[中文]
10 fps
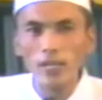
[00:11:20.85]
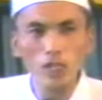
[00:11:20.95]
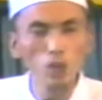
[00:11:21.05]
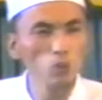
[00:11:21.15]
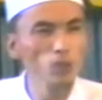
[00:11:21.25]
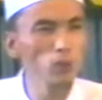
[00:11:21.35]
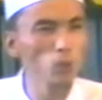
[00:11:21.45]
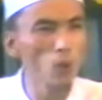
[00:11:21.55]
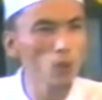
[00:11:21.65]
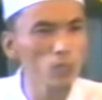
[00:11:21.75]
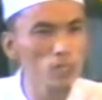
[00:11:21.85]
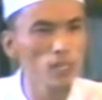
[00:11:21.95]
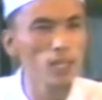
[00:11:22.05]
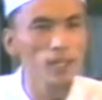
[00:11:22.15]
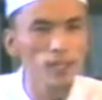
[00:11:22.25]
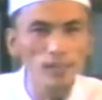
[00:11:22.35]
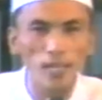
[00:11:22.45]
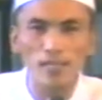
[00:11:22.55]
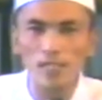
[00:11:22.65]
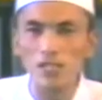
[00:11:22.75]
一个土匪堕落的人，何
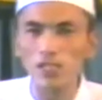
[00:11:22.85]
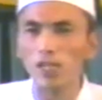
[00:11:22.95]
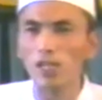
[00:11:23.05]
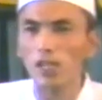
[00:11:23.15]
谈振兴？